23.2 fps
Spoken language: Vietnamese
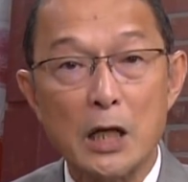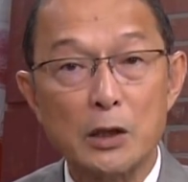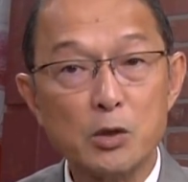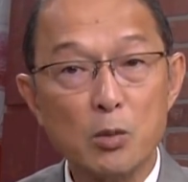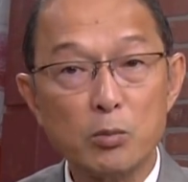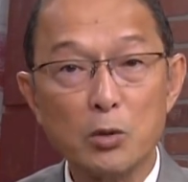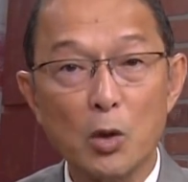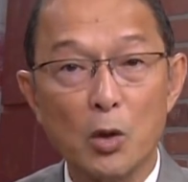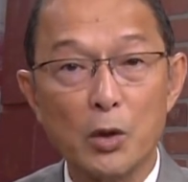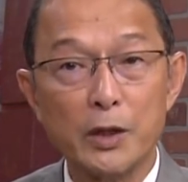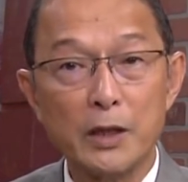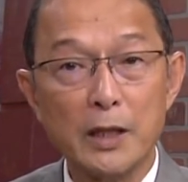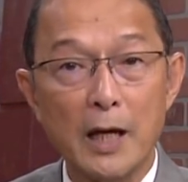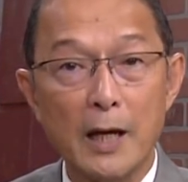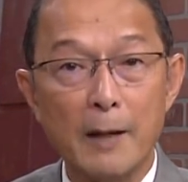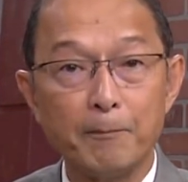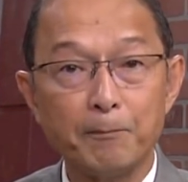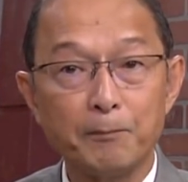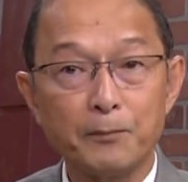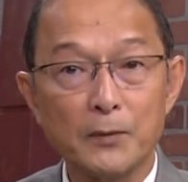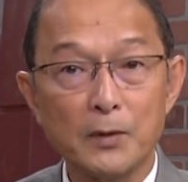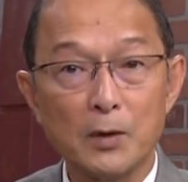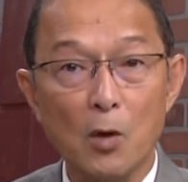Chúng tôi
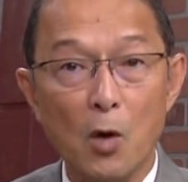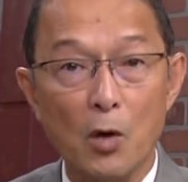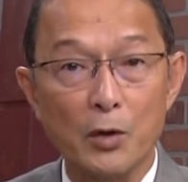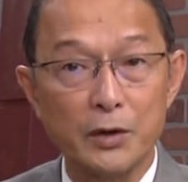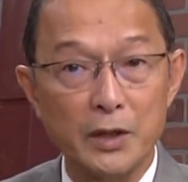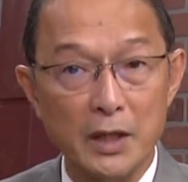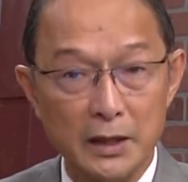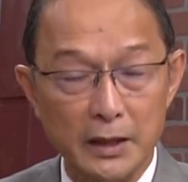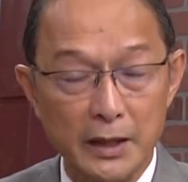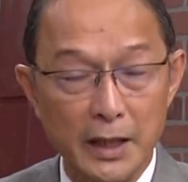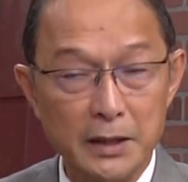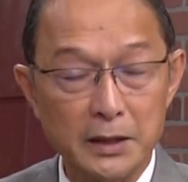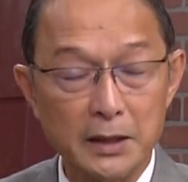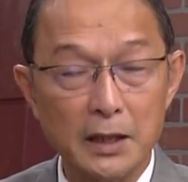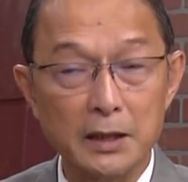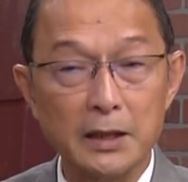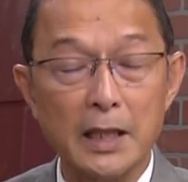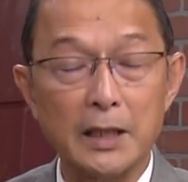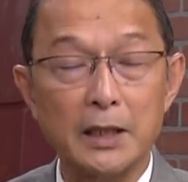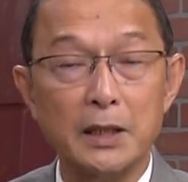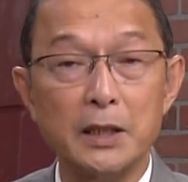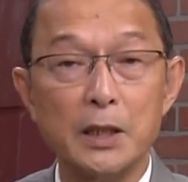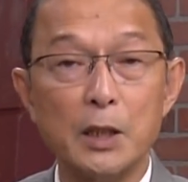còn những tin tức
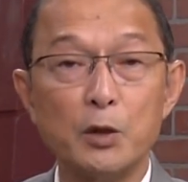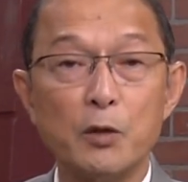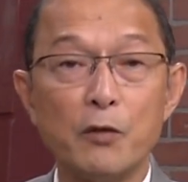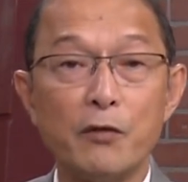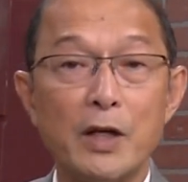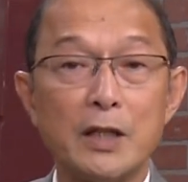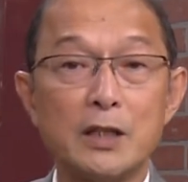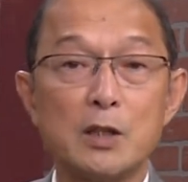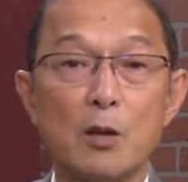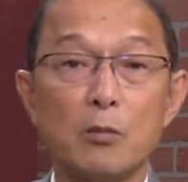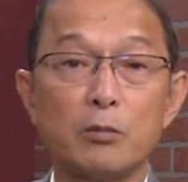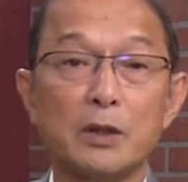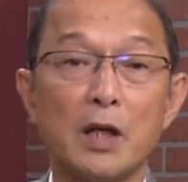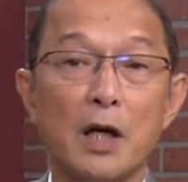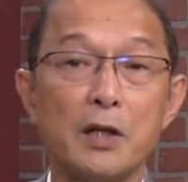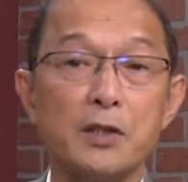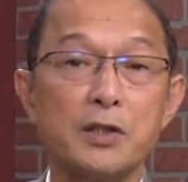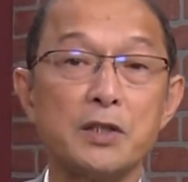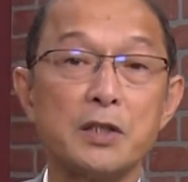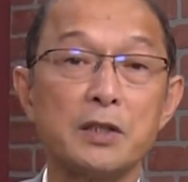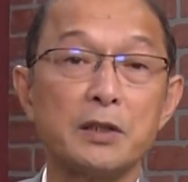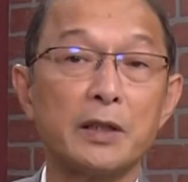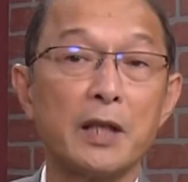để gửi đến quý vị trong
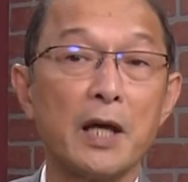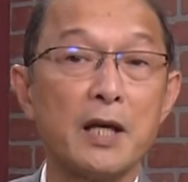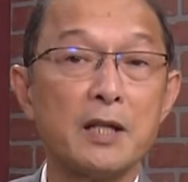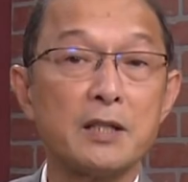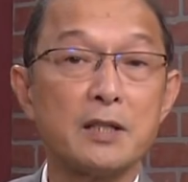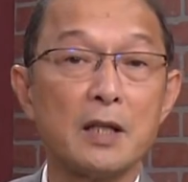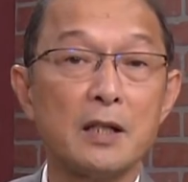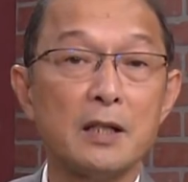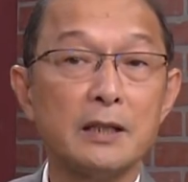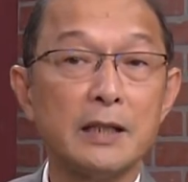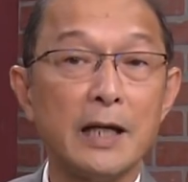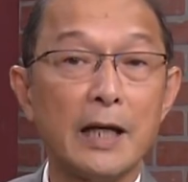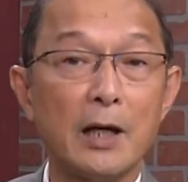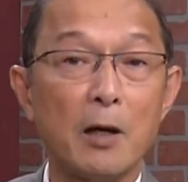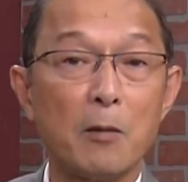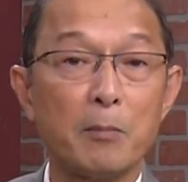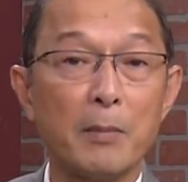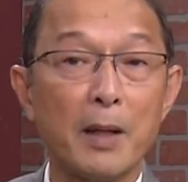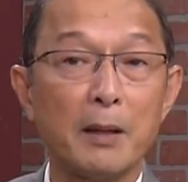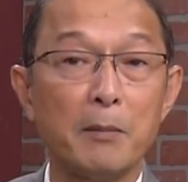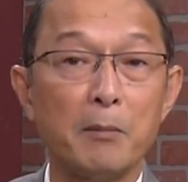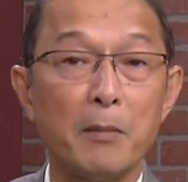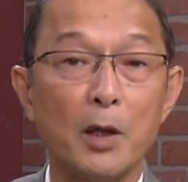thời sự thế giới ngày
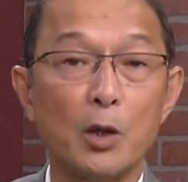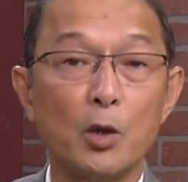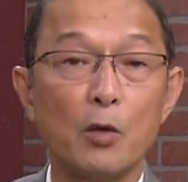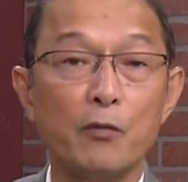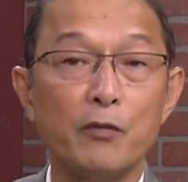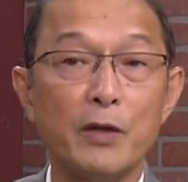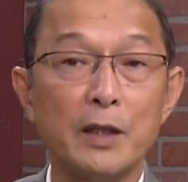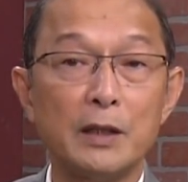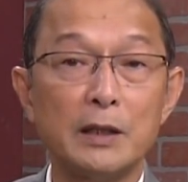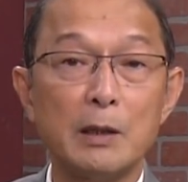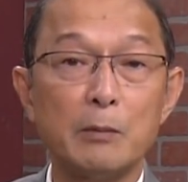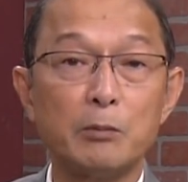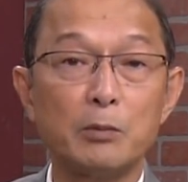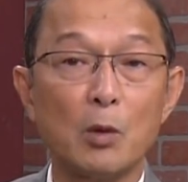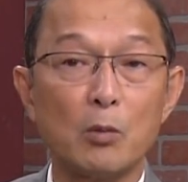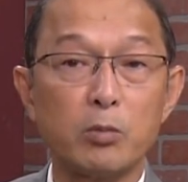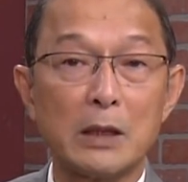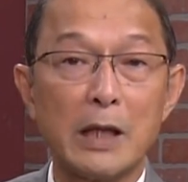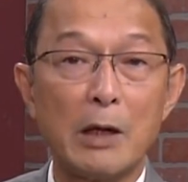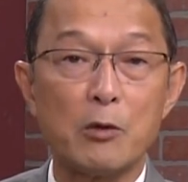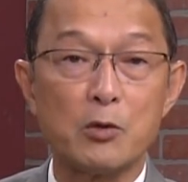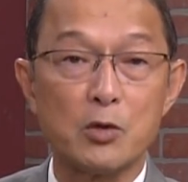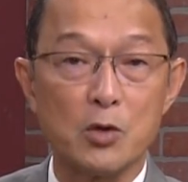hôm nay. Mời quý vị tiếp tục
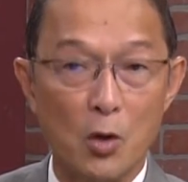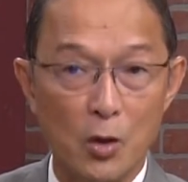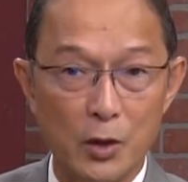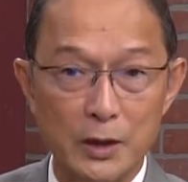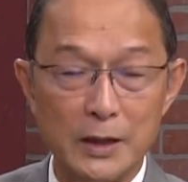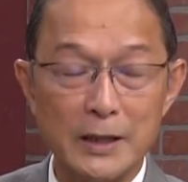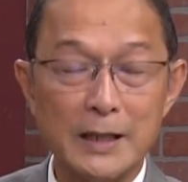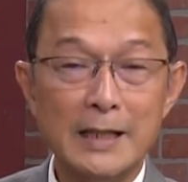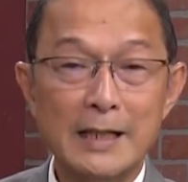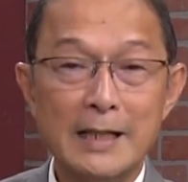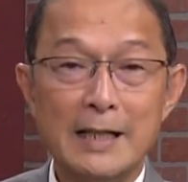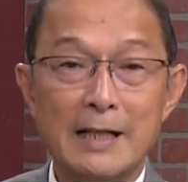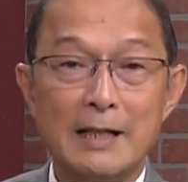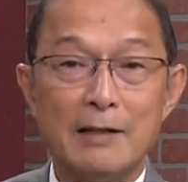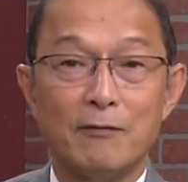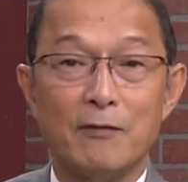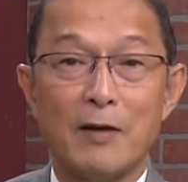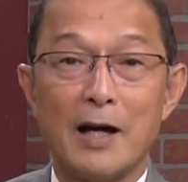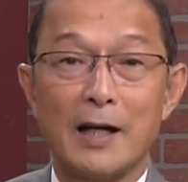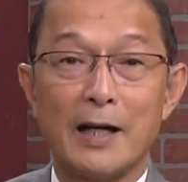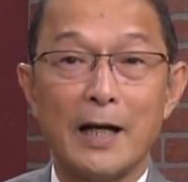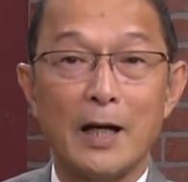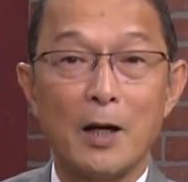theo dõi.
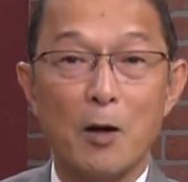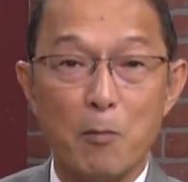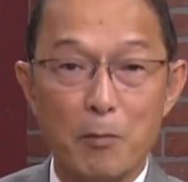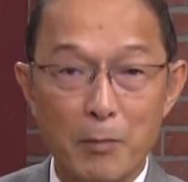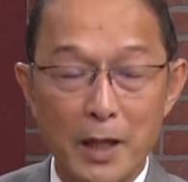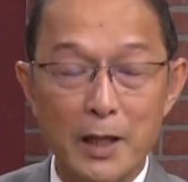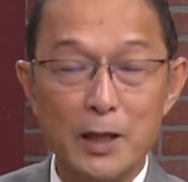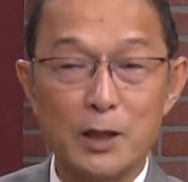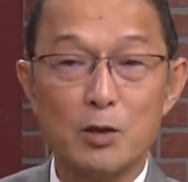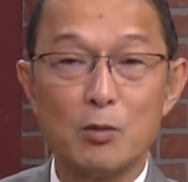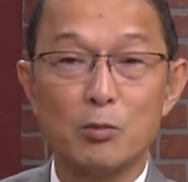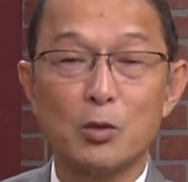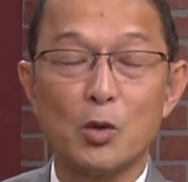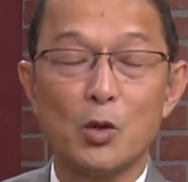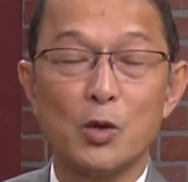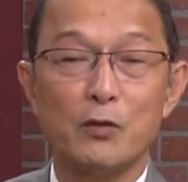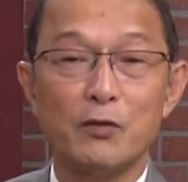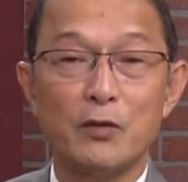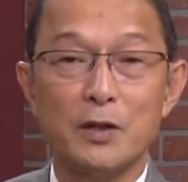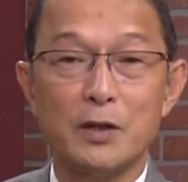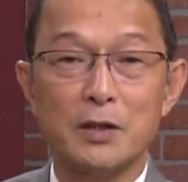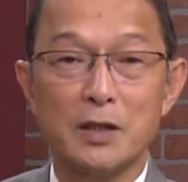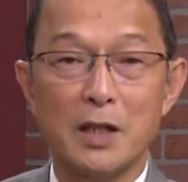Và ngày hôm nay chúng tôi
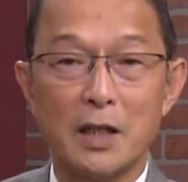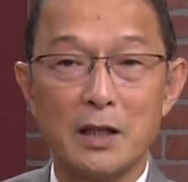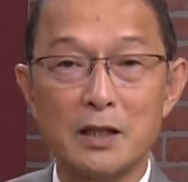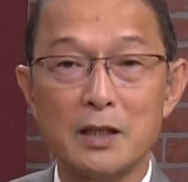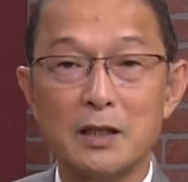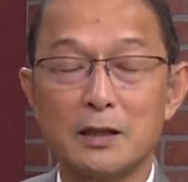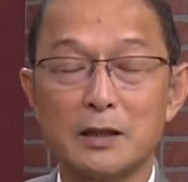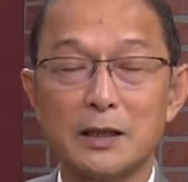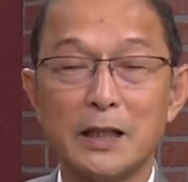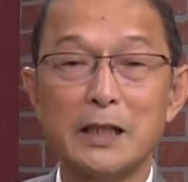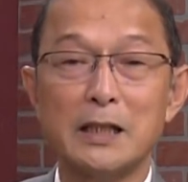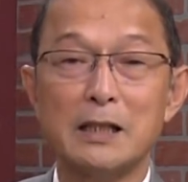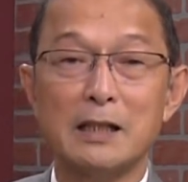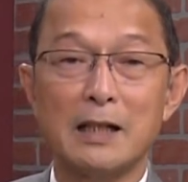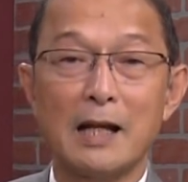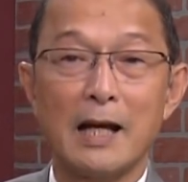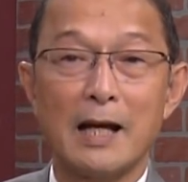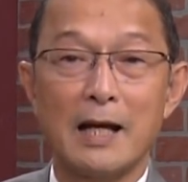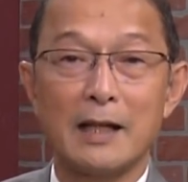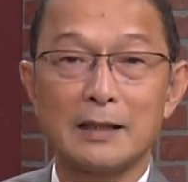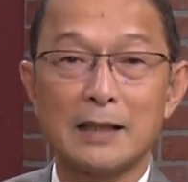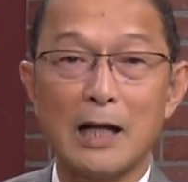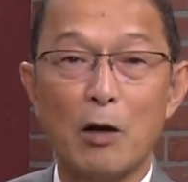vừa nhận được tin
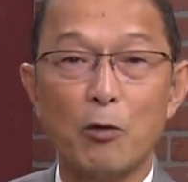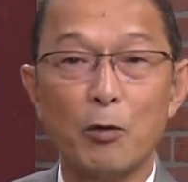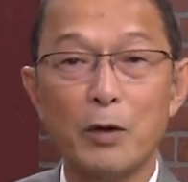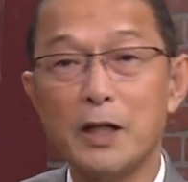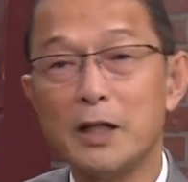là Thảo